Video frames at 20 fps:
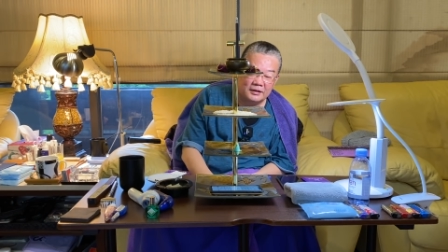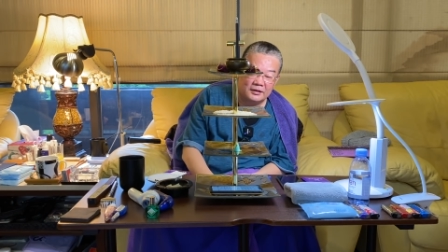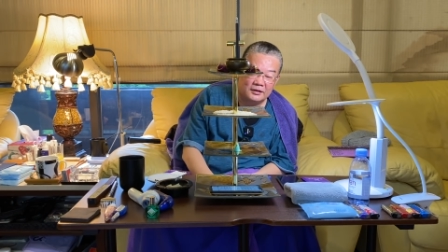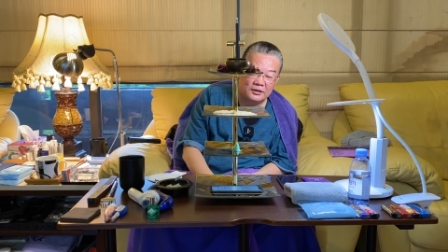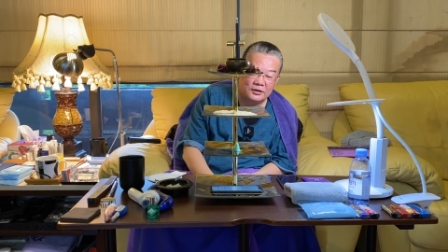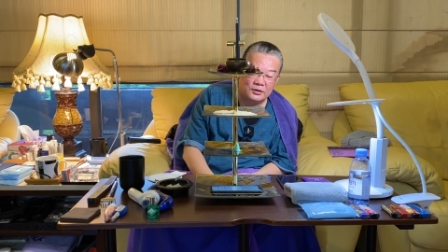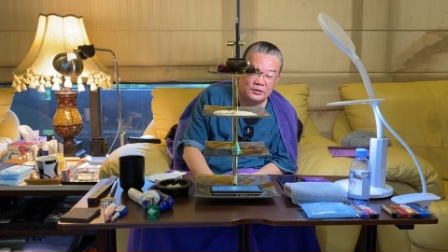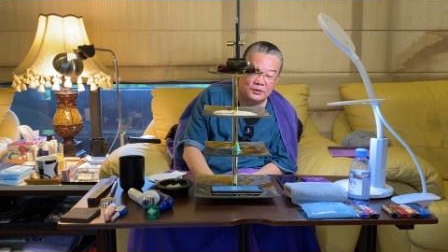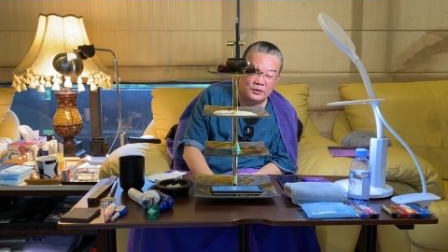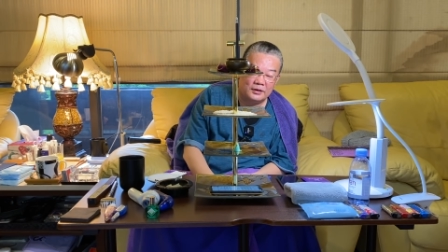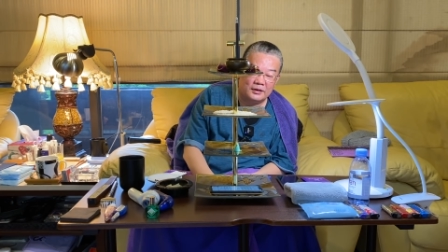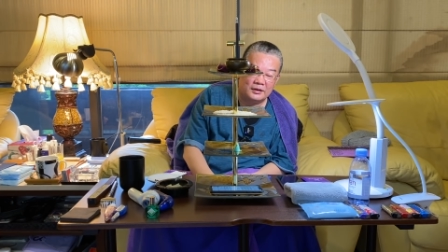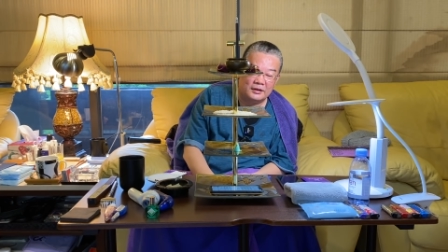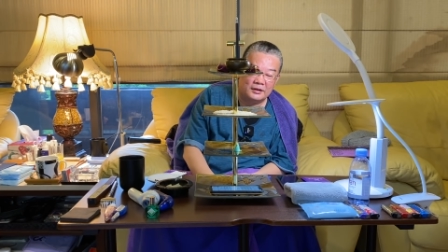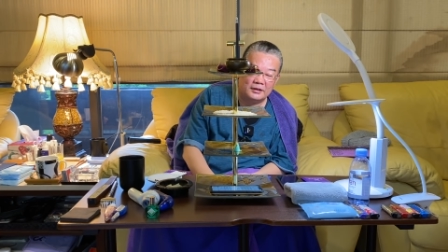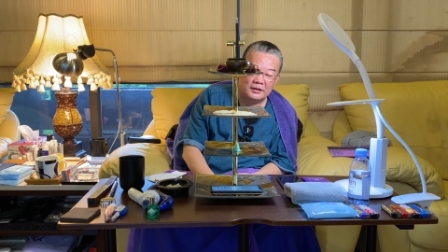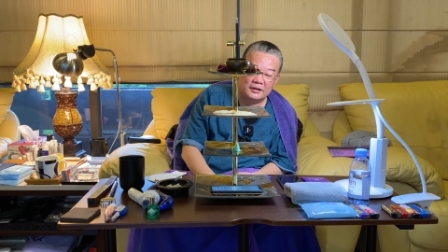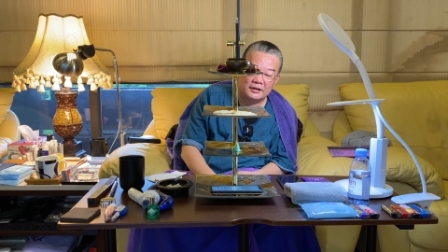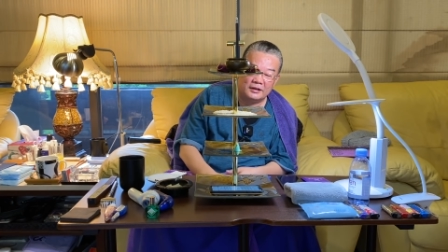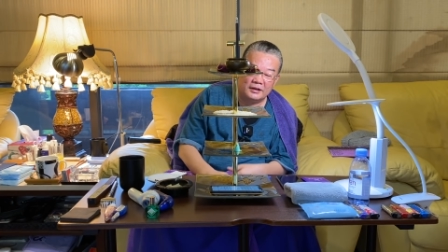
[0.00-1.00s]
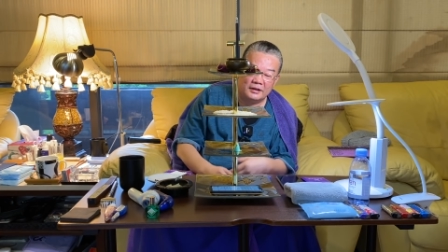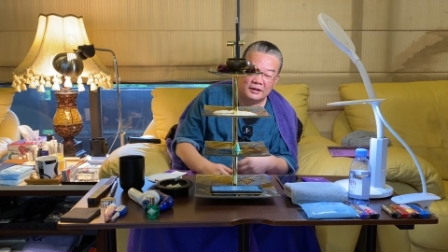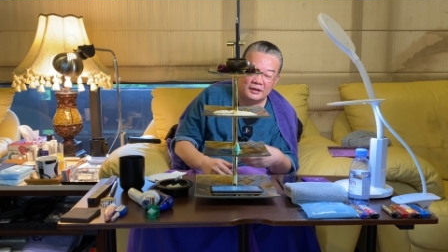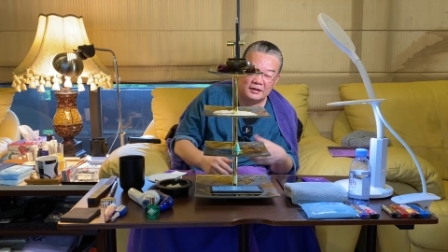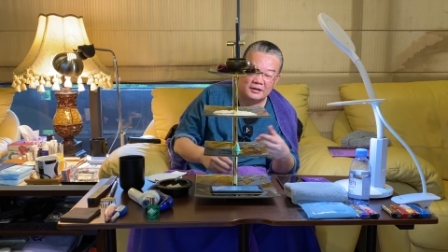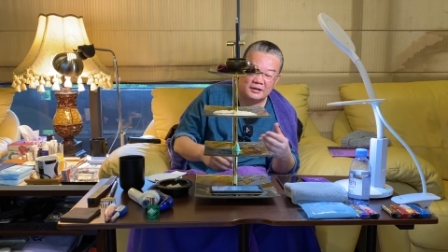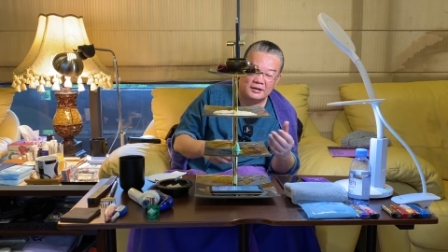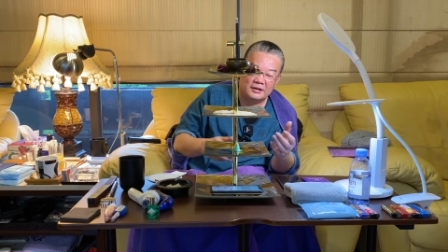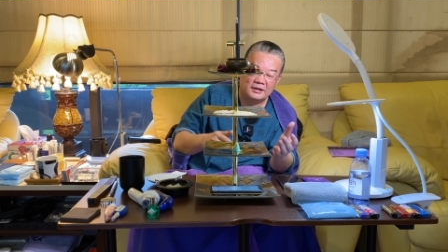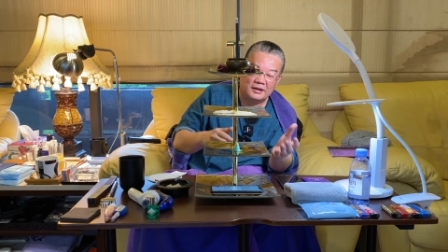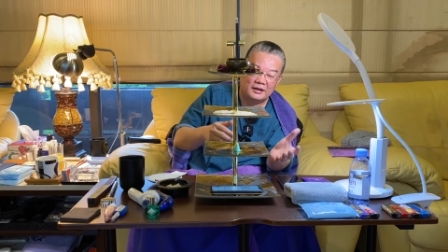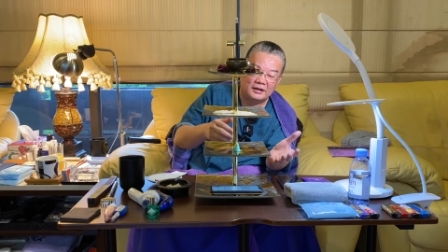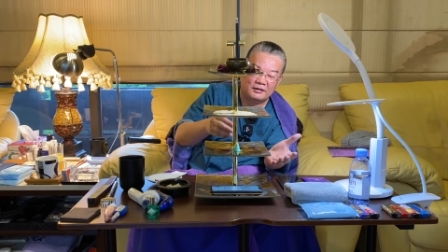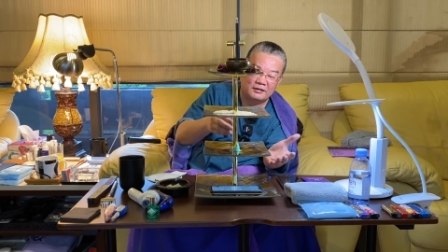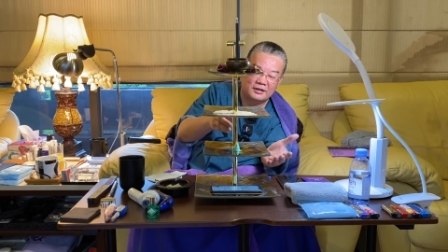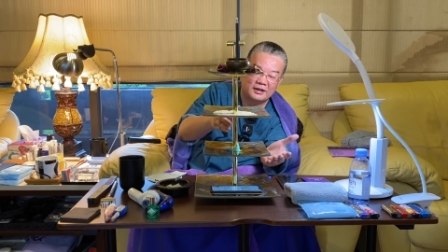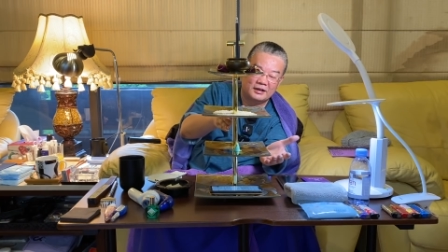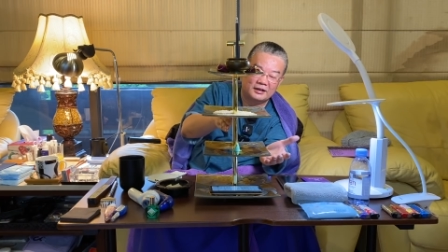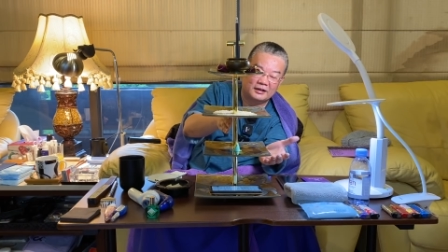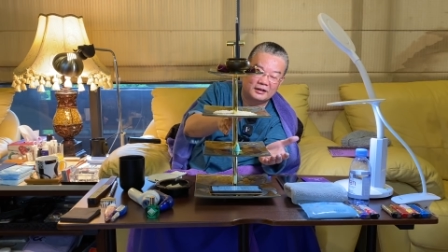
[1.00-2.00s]
个水你还是一样要
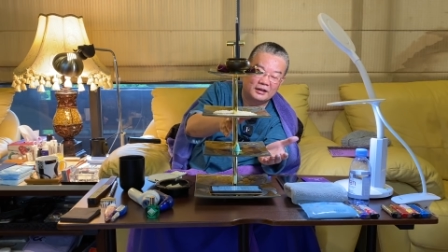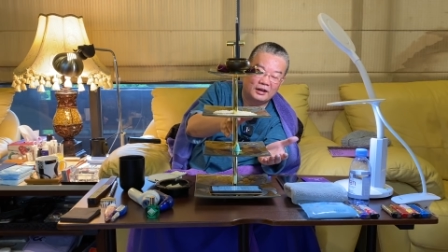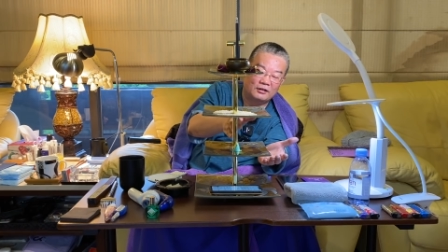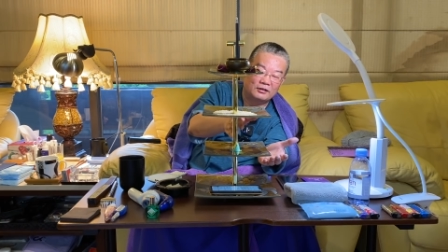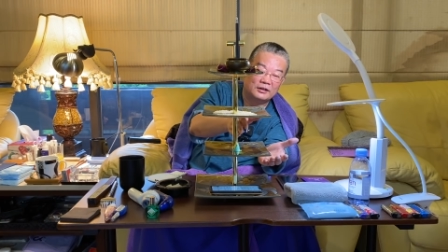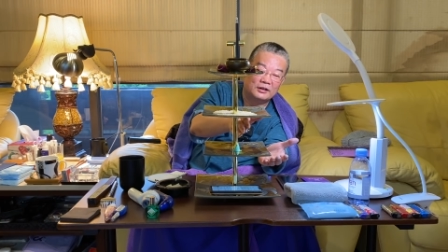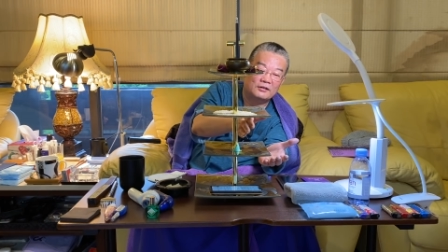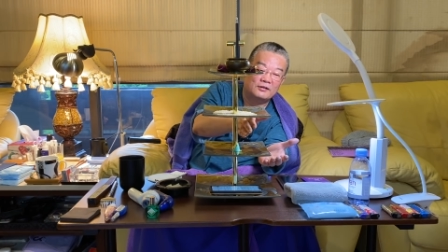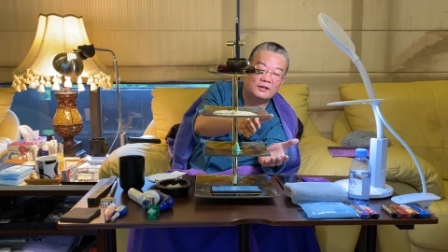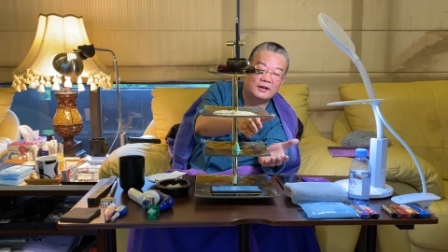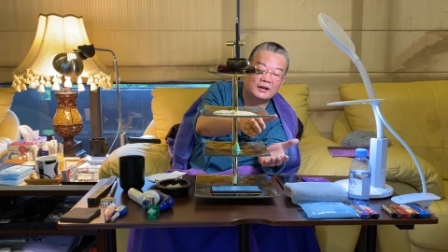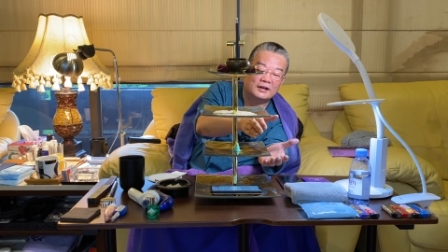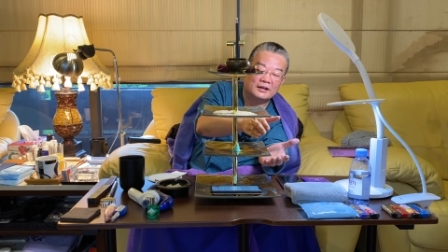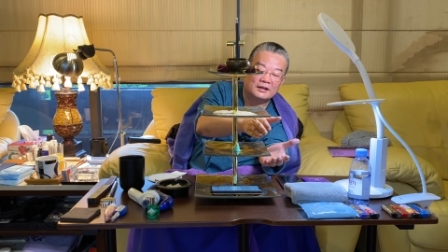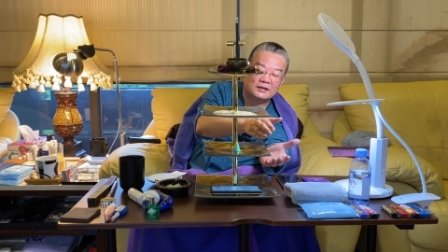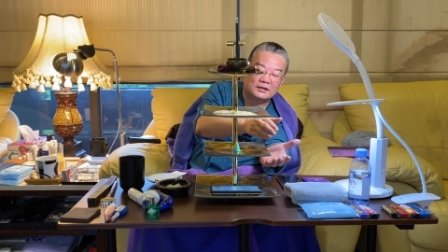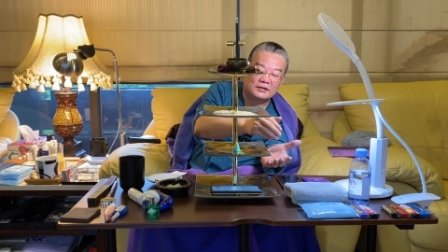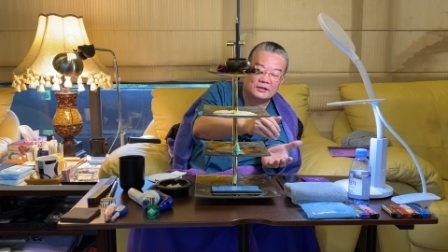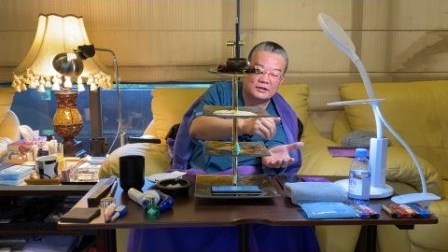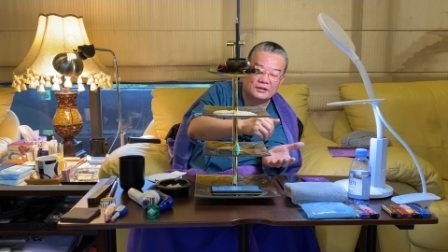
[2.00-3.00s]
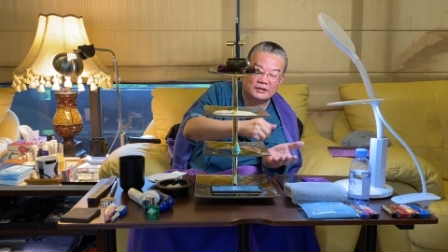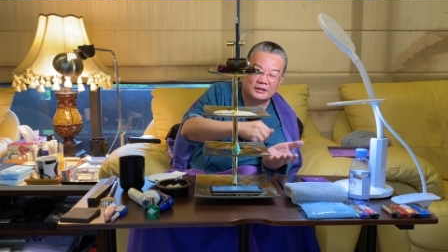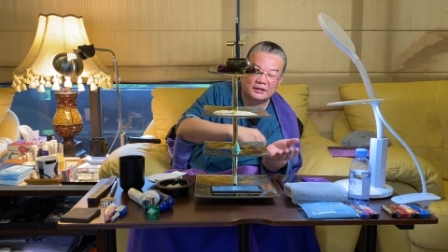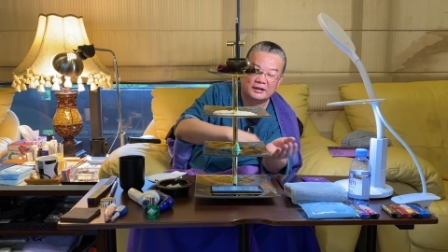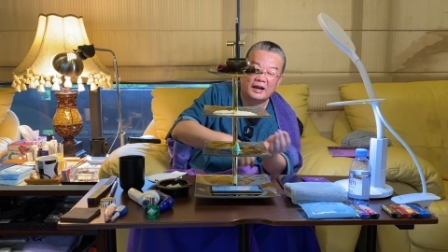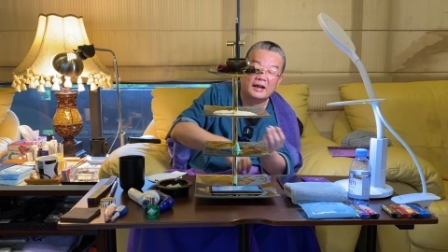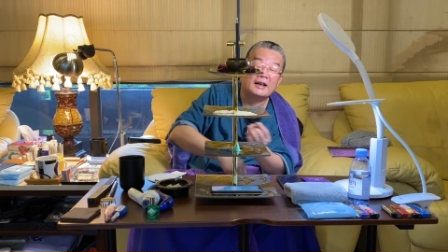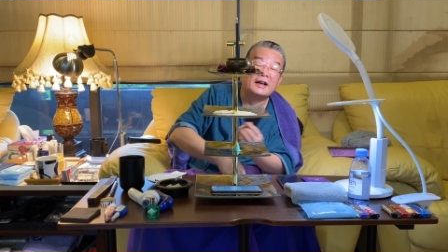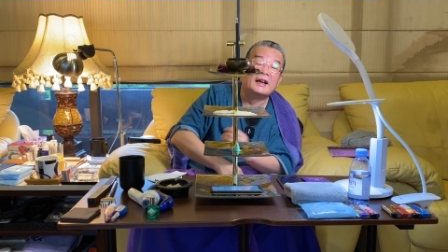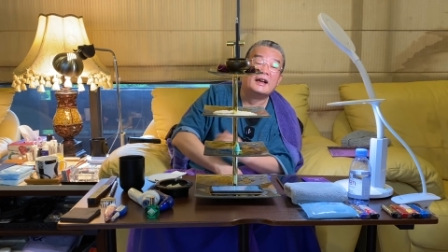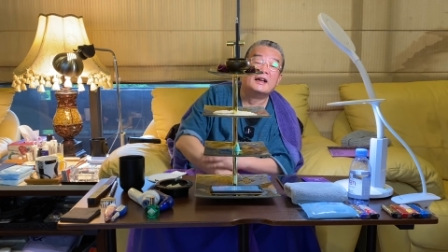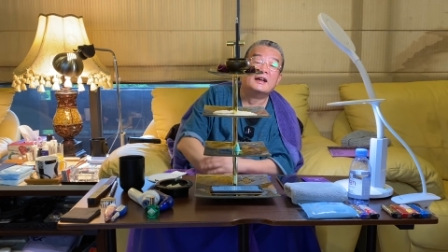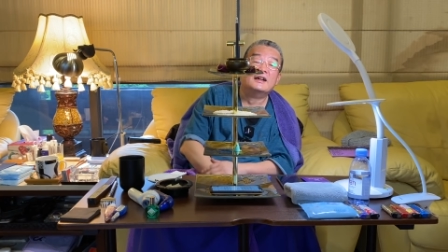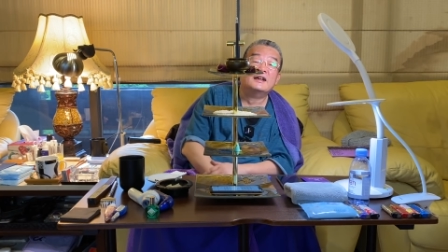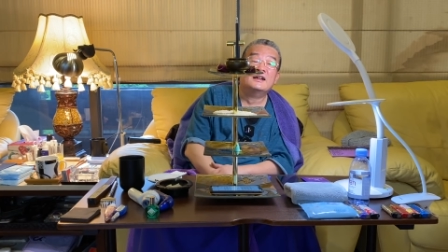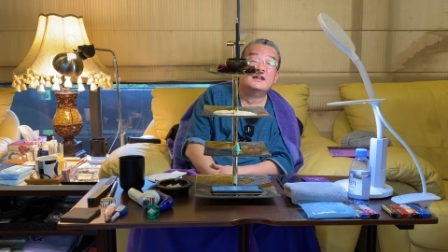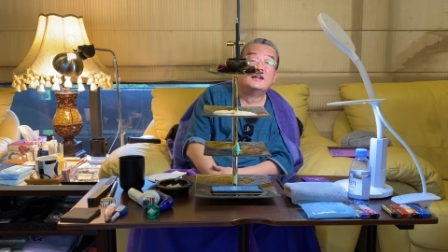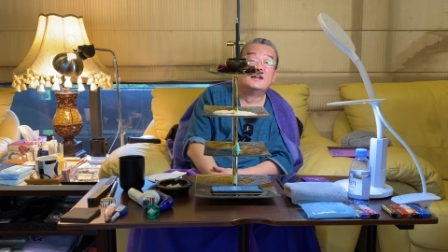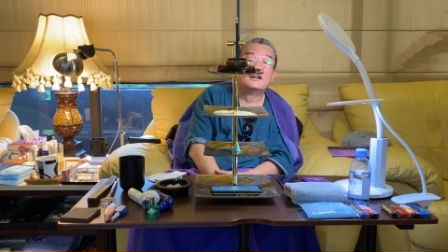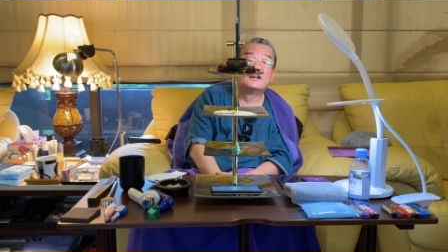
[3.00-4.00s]
这样倒的话呢，就是看看了，
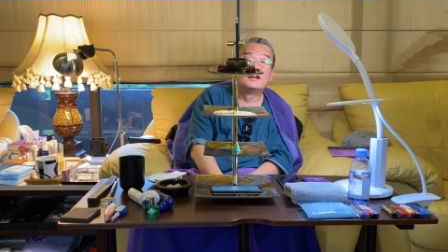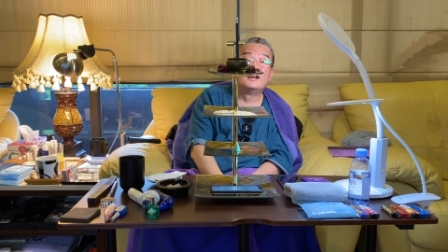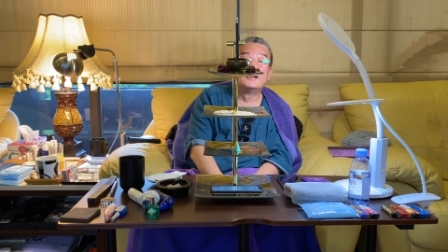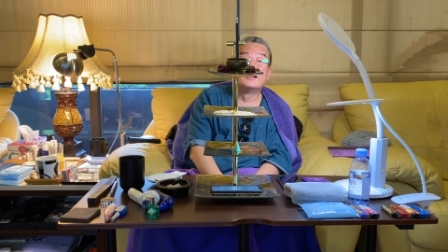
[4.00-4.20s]
看